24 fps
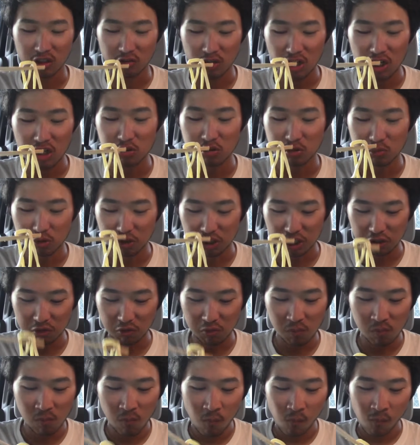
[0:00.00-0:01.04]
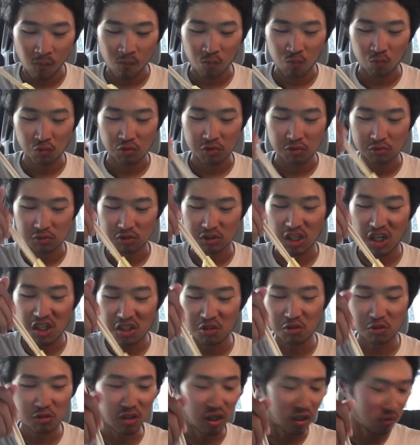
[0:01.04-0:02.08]
ら分かると思うけど弾
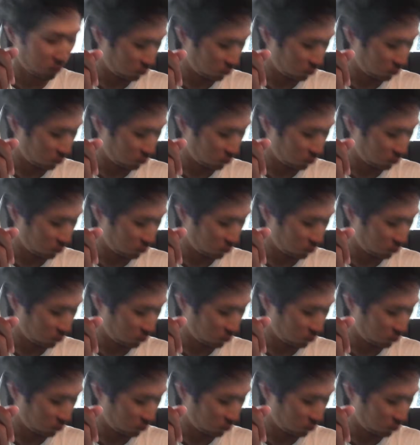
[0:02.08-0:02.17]
力が